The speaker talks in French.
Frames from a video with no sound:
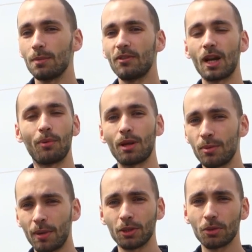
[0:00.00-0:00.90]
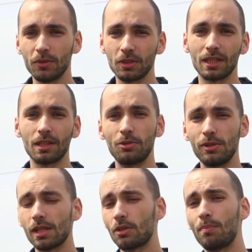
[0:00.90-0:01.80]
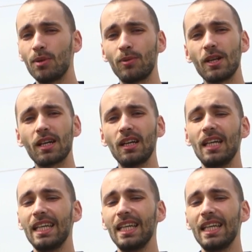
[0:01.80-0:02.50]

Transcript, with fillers: Mais voilà, pour la plupart d'entre vous, êtes des utilisateurs populaires,